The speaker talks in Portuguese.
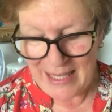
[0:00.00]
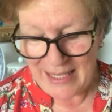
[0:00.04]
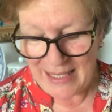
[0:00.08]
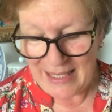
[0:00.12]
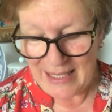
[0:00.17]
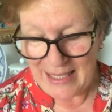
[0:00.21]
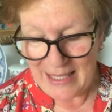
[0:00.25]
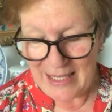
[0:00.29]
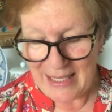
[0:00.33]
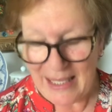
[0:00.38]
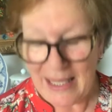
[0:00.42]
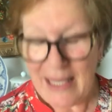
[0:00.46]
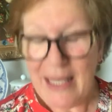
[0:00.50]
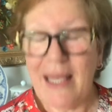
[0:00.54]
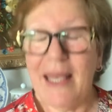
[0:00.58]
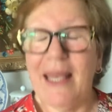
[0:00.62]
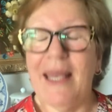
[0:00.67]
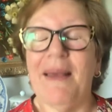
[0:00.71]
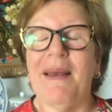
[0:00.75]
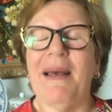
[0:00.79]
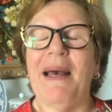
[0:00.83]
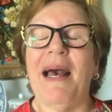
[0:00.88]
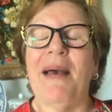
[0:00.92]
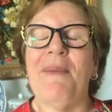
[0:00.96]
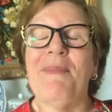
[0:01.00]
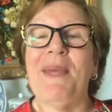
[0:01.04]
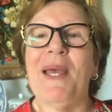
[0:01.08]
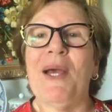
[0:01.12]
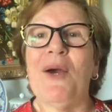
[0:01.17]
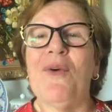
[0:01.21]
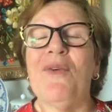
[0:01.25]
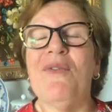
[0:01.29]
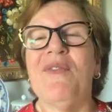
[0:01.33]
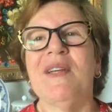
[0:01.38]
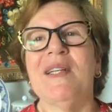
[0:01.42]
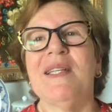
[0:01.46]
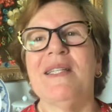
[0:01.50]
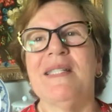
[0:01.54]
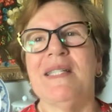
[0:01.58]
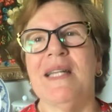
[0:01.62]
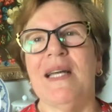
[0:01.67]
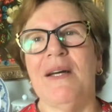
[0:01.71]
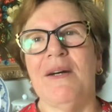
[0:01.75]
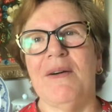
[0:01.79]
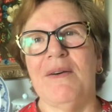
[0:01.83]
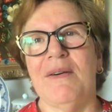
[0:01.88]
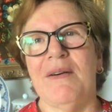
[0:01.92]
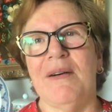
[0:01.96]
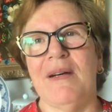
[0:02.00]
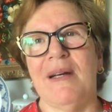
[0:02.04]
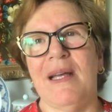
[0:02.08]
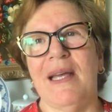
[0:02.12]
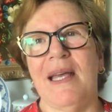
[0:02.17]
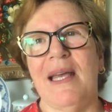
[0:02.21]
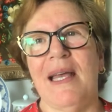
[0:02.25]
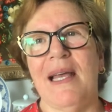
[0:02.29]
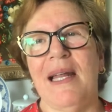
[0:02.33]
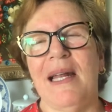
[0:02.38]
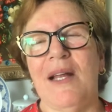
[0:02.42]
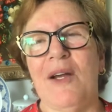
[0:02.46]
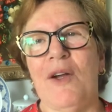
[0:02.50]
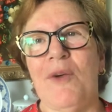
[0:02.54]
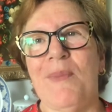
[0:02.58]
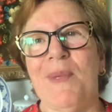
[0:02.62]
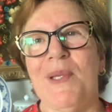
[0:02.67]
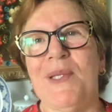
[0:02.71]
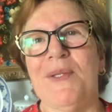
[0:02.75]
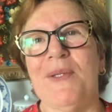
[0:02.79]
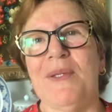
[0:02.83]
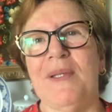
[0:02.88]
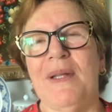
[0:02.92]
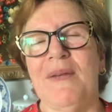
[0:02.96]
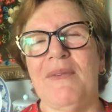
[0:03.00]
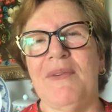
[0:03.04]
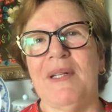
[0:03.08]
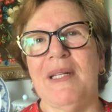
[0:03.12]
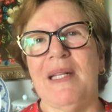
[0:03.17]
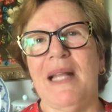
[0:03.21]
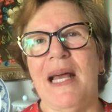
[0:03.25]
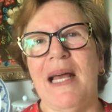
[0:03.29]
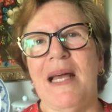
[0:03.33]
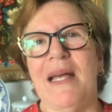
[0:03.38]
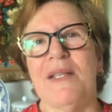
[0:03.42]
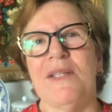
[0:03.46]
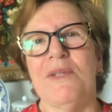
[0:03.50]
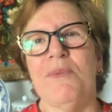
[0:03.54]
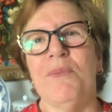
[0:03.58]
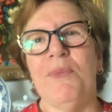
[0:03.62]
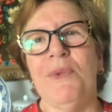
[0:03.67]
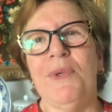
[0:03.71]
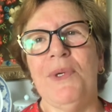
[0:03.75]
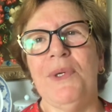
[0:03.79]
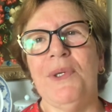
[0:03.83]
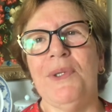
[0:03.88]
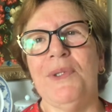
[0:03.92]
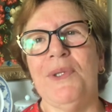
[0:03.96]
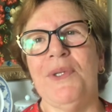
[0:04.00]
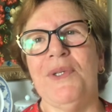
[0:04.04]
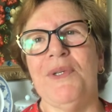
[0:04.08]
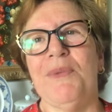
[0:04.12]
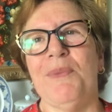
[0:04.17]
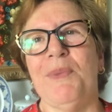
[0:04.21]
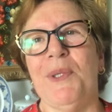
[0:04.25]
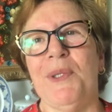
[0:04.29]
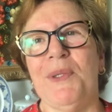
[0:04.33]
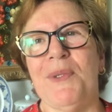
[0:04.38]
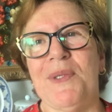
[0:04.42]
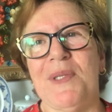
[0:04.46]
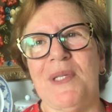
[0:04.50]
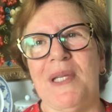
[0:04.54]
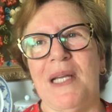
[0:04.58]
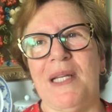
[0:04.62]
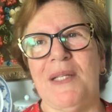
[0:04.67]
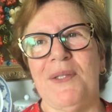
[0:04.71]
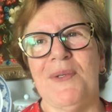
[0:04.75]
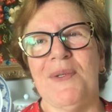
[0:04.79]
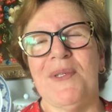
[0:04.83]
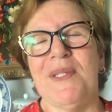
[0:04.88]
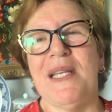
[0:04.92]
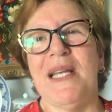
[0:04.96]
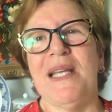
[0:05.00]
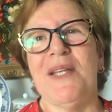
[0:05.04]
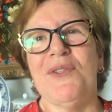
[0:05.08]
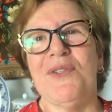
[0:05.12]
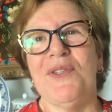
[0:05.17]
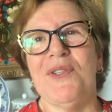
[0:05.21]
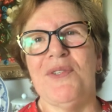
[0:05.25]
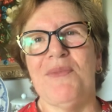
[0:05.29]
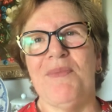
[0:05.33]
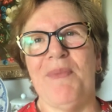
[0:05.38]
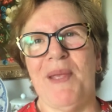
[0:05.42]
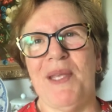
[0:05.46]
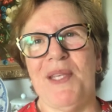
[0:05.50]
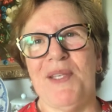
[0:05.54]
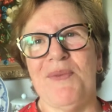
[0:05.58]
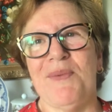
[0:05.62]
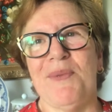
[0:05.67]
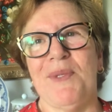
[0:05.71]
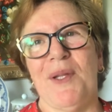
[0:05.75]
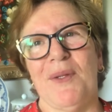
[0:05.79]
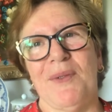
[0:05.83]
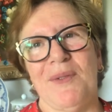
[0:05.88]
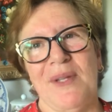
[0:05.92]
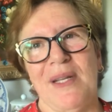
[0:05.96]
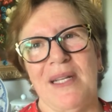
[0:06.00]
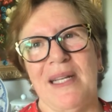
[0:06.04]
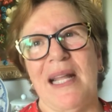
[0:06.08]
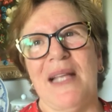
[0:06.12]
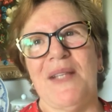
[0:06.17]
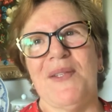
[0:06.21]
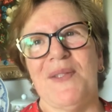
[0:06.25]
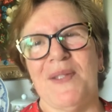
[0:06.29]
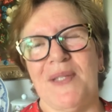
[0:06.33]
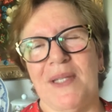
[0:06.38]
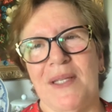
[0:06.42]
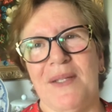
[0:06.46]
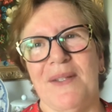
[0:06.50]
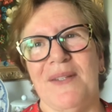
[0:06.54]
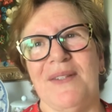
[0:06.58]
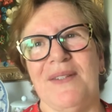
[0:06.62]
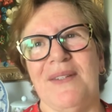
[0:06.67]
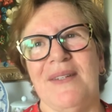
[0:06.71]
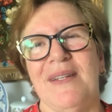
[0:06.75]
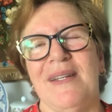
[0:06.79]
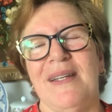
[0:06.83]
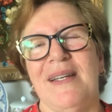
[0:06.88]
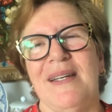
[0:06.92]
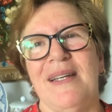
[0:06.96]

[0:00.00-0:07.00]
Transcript: E a minha conversão, ela começou, na verdade, muitos e muitos anos antes mesmo de eu ter nascido,